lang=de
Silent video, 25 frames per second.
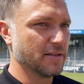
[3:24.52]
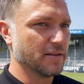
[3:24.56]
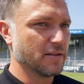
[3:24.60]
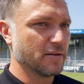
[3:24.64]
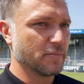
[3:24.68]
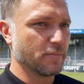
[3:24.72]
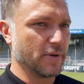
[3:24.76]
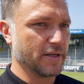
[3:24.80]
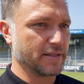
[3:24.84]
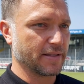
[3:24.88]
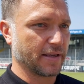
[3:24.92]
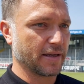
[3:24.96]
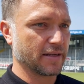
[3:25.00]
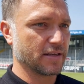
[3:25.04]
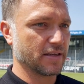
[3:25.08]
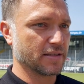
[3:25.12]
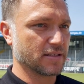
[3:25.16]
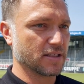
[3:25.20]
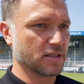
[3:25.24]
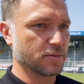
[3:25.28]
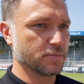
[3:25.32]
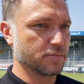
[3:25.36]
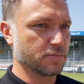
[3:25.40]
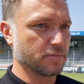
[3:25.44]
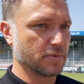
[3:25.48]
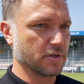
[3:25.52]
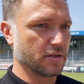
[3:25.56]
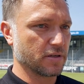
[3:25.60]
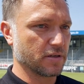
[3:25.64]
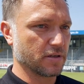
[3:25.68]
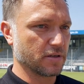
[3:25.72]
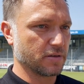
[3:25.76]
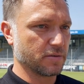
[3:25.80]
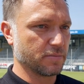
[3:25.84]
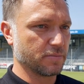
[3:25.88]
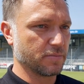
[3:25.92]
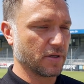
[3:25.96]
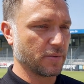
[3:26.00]
Mein Trainerteam
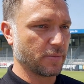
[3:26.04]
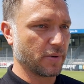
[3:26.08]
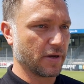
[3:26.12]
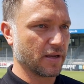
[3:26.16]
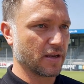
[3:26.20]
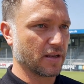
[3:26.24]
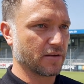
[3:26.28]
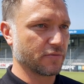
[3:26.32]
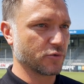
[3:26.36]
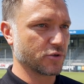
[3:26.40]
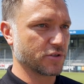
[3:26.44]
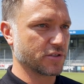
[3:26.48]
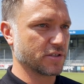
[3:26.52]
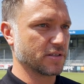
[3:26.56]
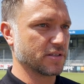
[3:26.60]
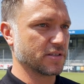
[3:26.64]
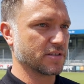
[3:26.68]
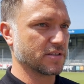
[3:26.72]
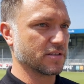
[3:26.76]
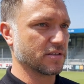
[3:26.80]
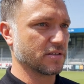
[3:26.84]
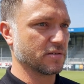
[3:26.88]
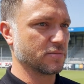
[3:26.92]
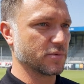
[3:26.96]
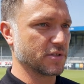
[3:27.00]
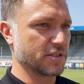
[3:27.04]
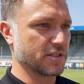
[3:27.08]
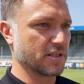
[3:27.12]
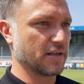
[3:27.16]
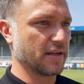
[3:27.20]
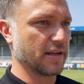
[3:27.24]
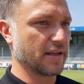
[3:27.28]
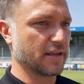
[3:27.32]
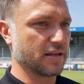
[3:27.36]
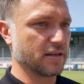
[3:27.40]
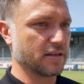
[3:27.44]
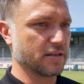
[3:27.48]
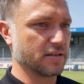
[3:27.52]
bei Bayern wusste das ein bisschen
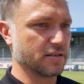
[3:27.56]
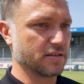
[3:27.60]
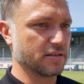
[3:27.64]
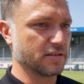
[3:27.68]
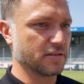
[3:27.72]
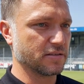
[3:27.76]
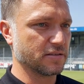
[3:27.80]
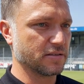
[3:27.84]
länger,